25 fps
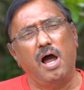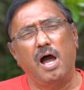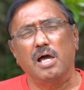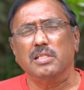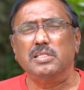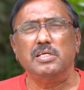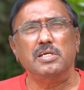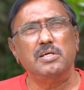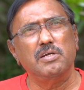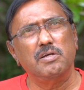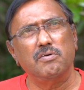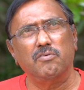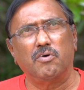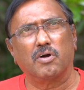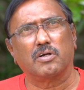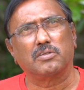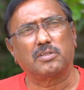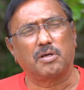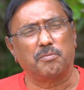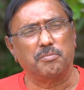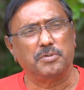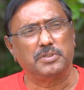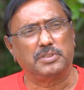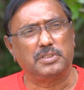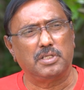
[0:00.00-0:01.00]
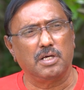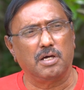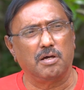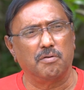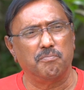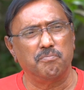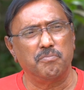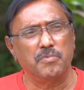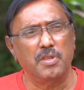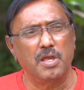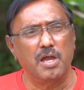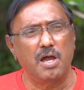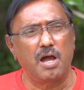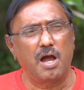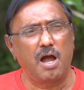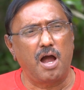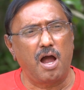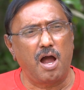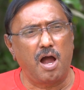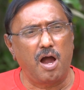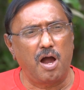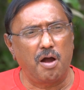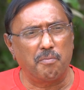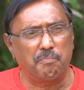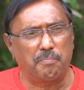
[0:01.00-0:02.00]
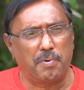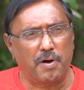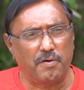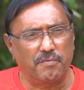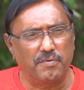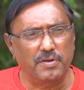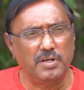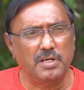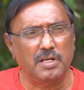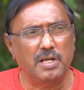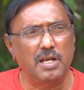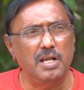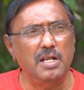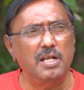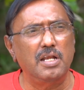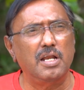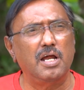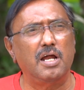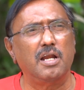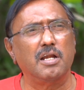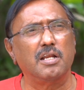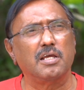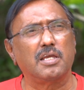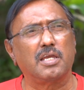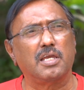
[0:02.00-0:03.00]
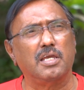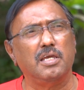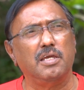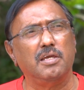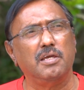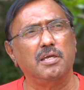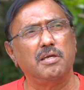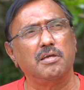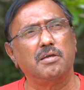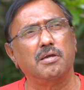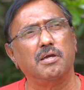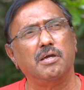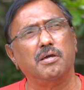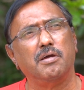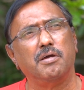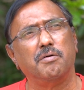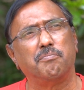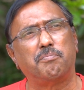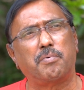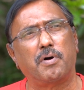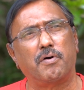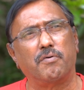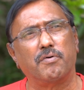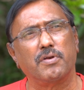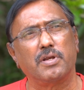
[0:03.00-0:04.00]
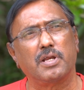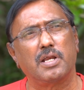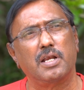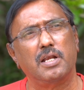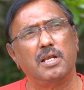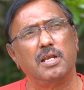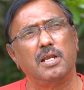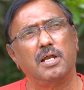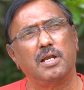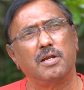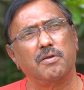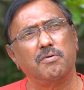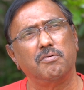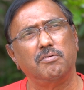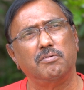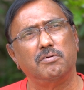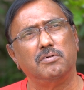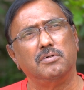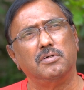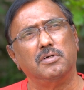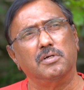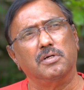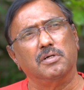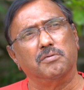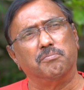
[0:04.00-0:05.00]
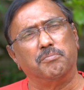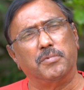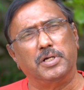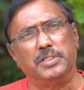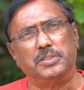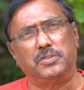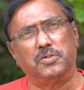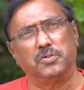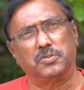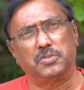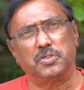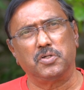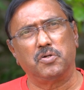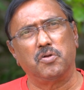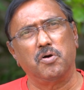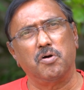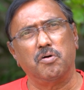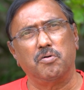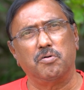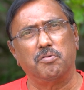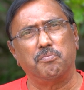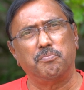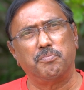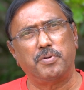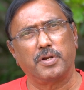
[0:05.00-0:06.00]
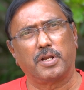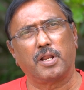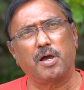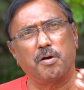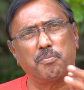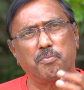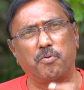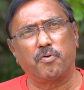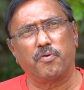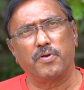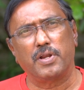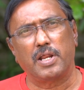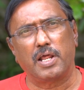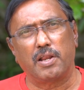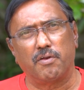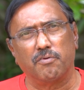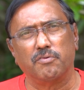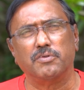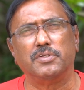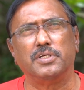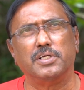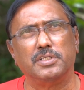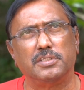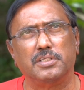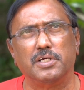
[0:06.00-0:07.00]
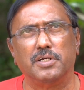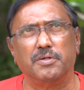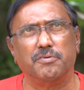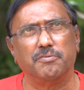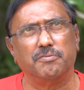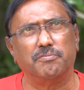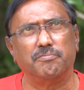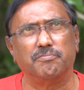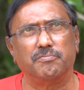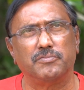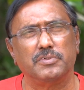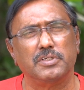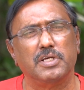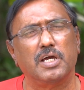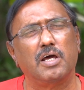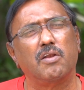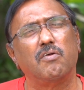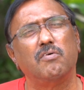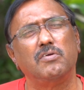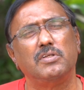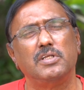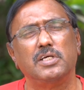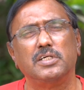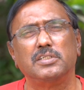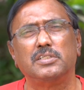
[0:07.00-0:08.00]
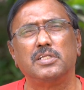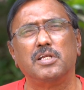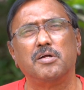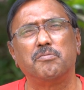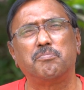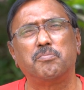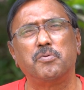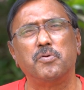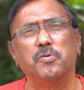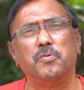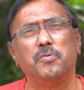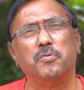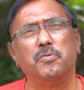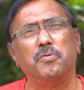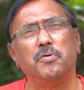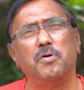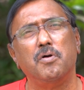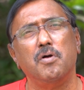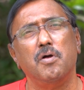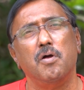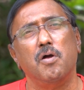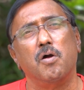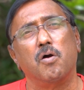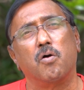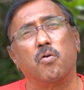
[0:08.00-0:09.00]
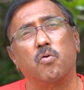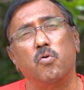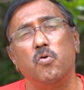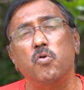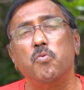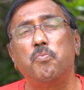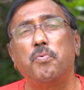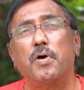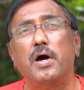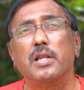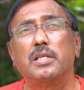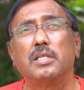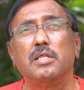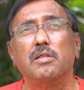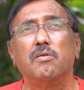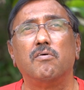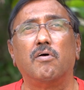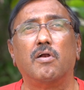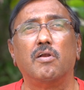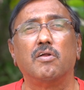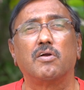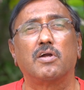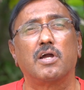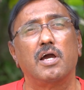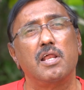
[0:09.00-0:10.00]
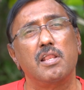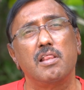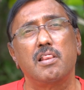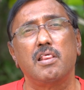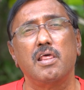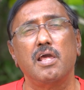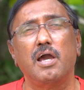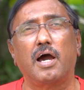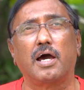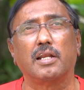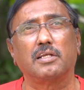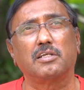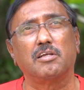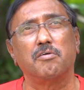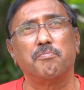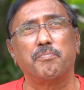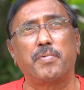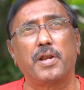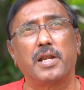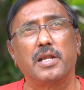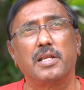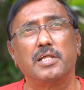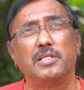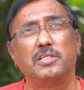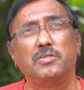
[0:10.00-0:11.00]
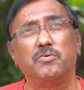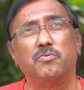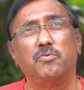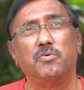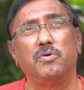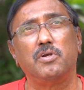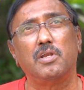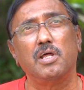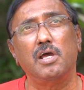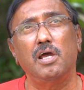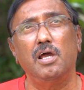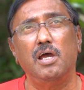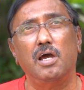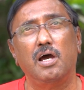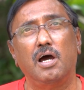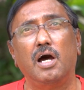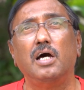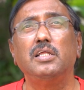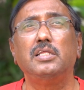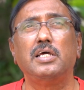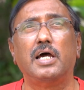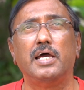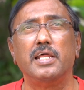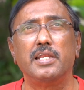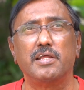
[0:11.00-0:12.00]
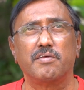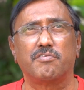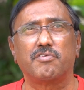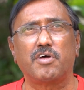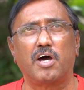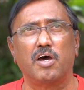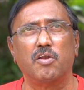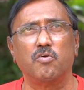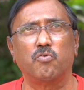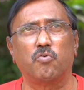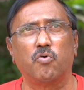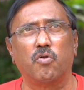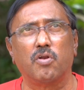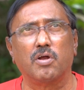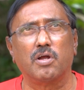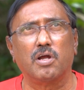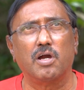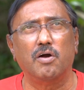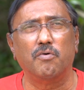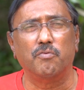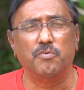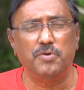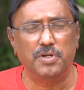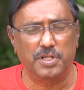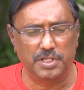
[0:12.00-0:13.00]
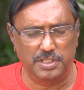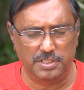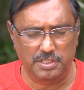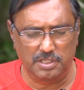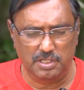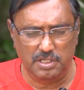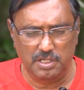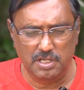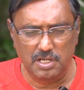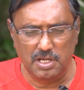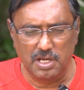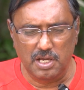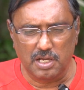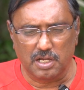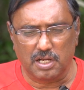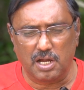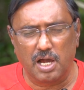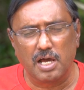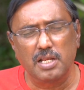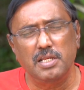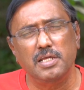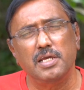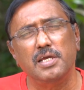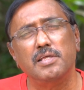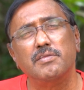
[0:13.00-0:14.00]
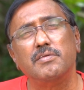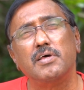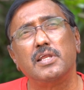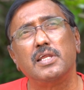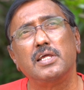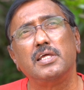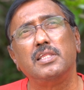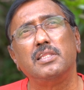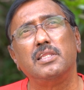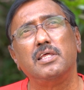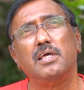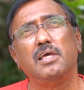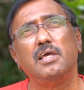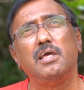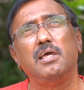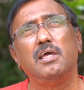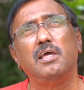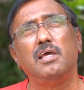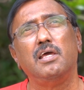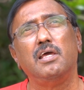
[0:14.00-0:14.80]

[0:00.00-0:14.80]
అది ఒక సమస్య పవన్ కళ్యాణ్కి పవన్ కళ్యాణ్ మంచో చెడో పిఠాపురం అనౌన్స్ చేశాడు అనౌన్స్ చేసినప్పుడు రెండు పార్టీలు వాళ్ళు కలిసి హర్షం ప్రకటించి ఉంటే అది ఆయనకి సానుకూలంగా ఉండేది కానీ ఏం జరిగింది